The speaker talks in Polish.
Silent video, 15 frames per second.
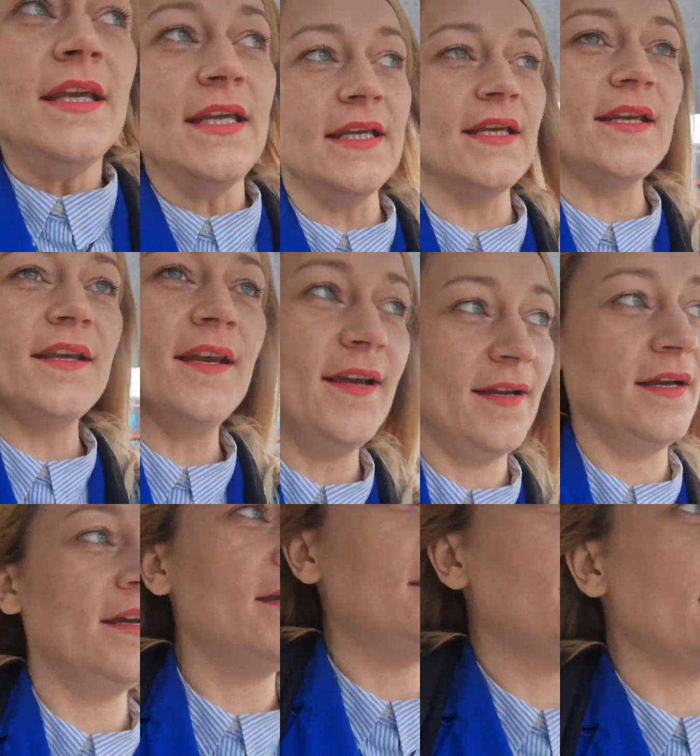I
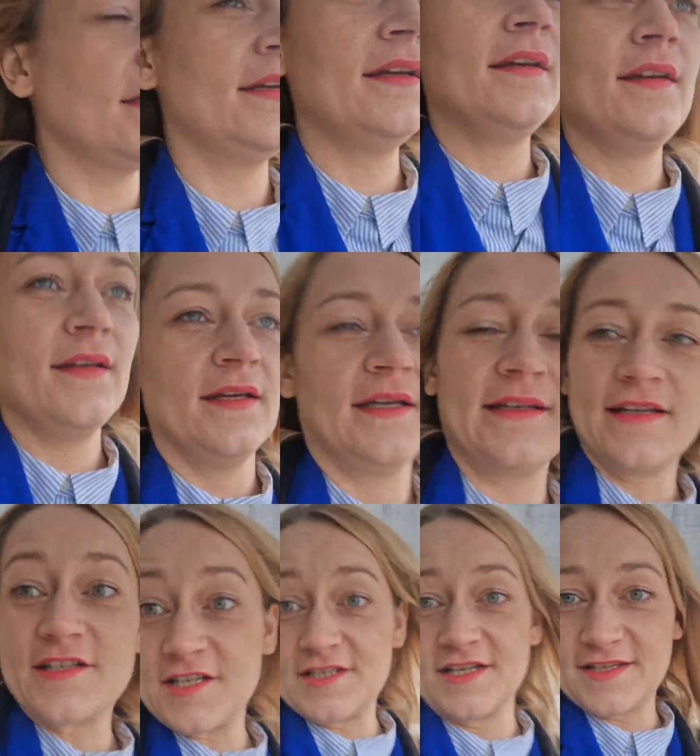i
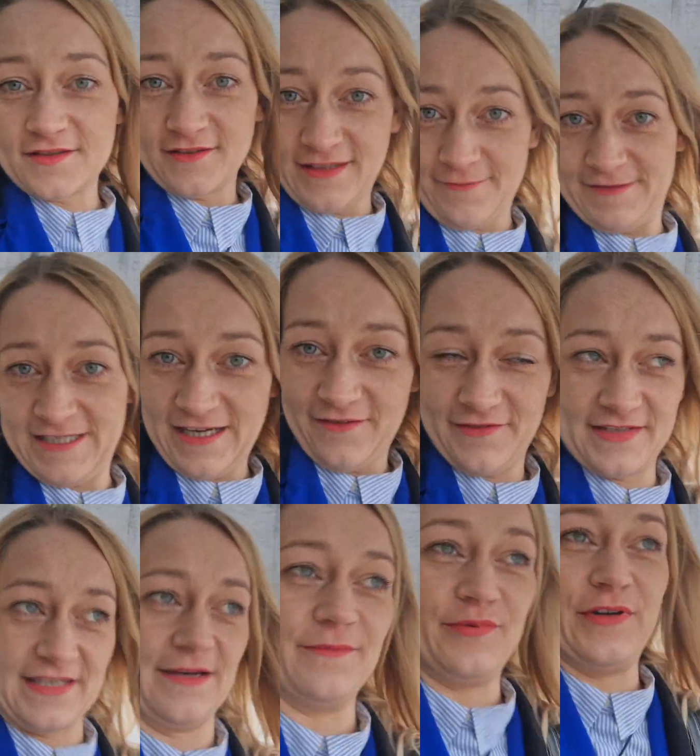nasze dziecko tam dzisiaj
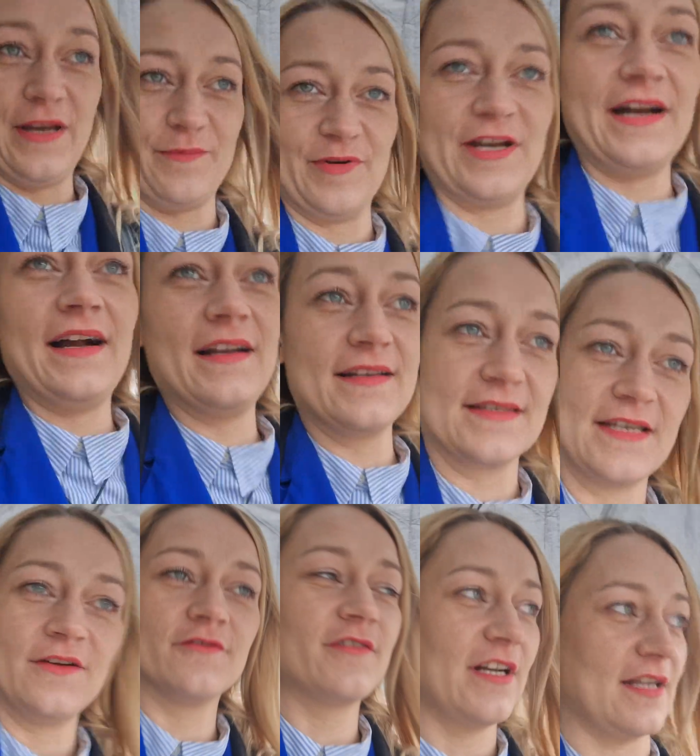występuje. Pojechali
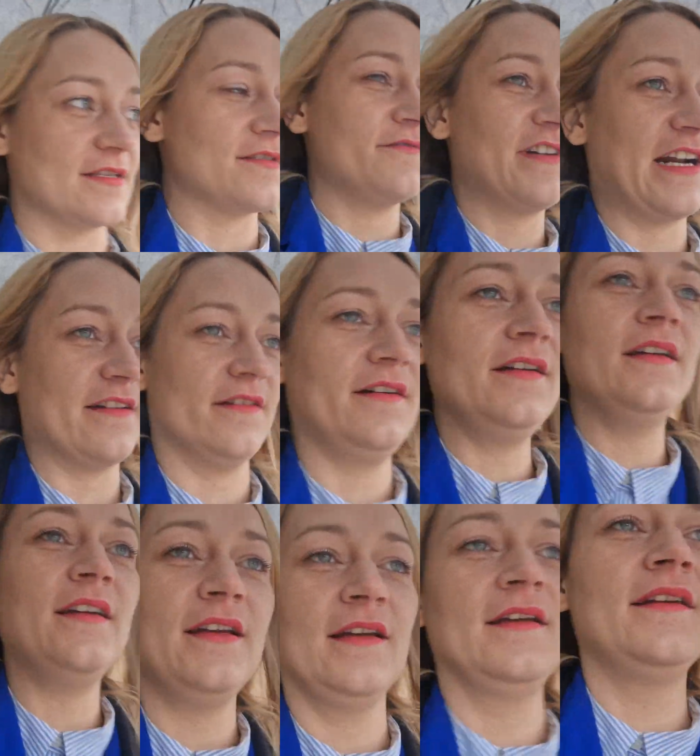całą klasą rano.
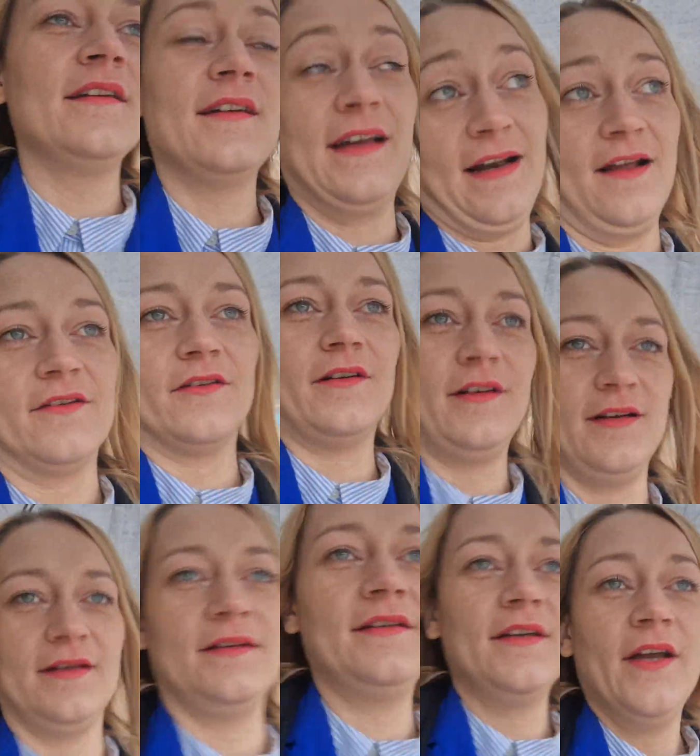Rano.
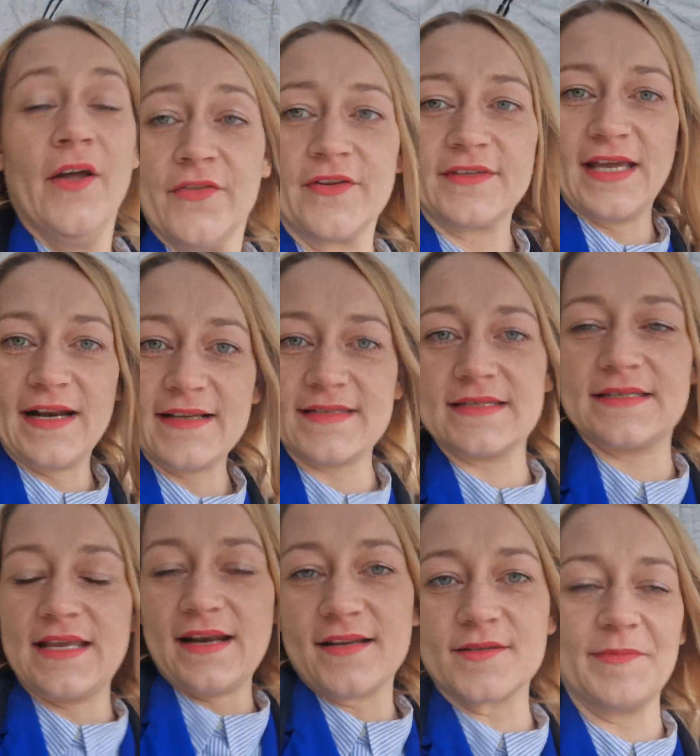No teraz
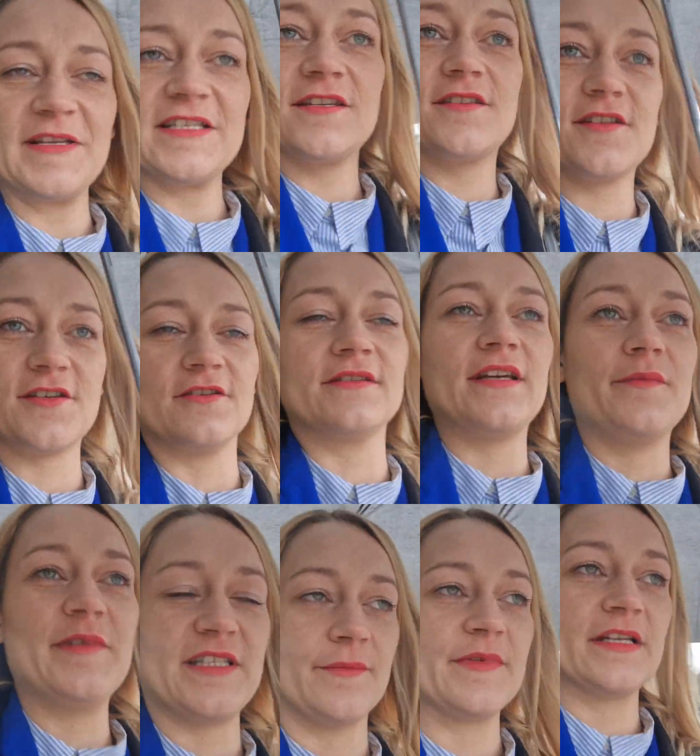zaraz będzie dziesiąta i
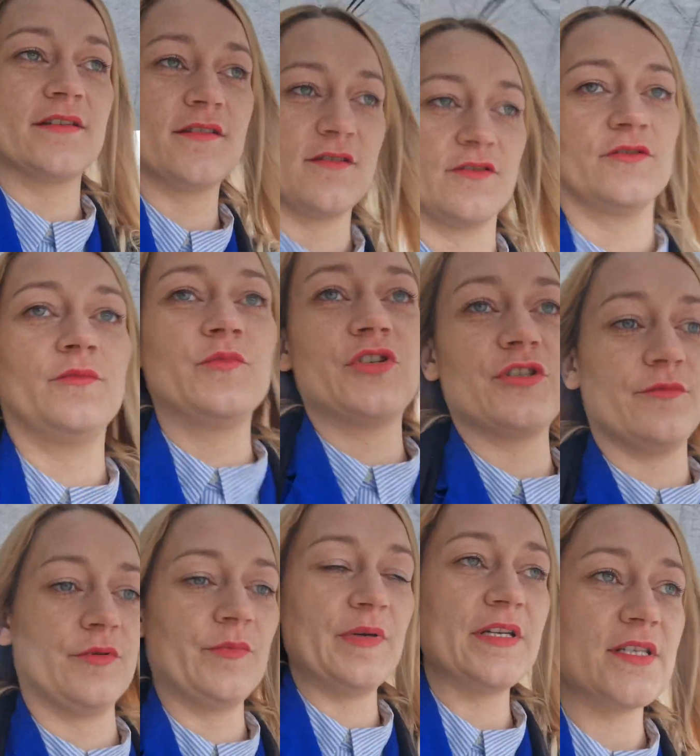my tam na dziesiątą
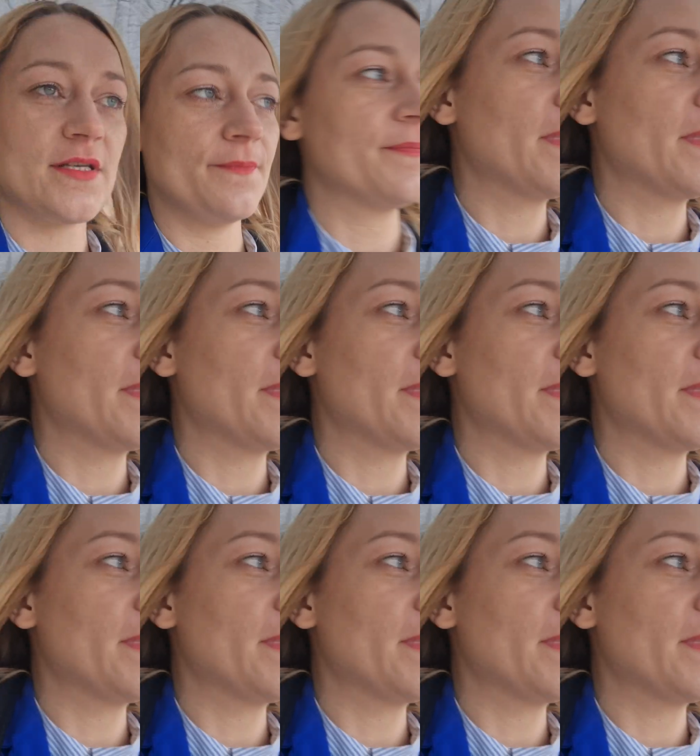musimy być.